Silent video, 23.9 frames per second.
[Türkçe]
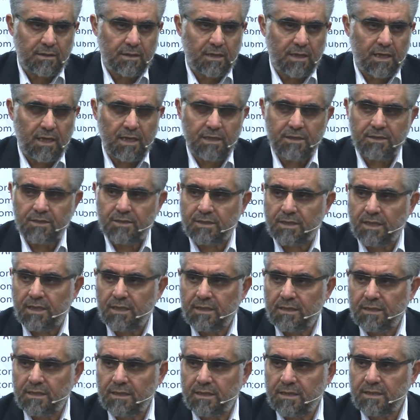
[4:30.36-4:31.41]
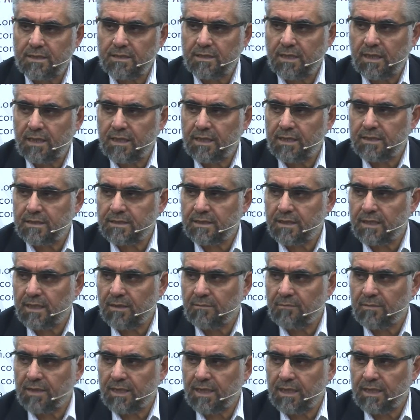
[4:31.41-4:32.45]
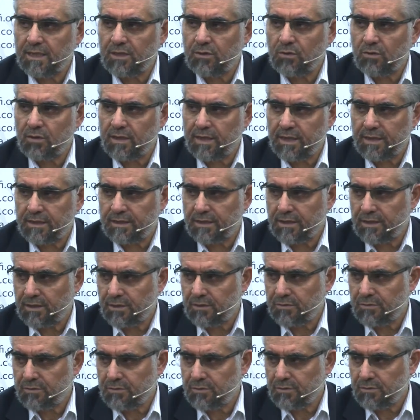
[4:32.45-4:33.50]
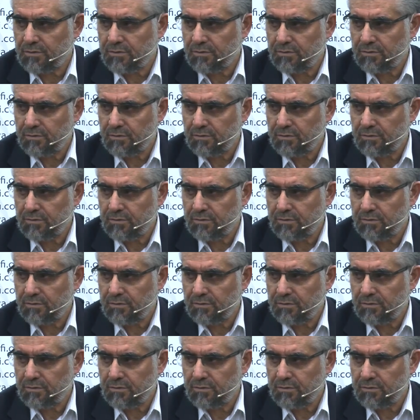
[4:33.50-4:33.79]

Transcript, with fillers: Aynı şey İsa aleyhisselamla ilgili olarak da geçiyor.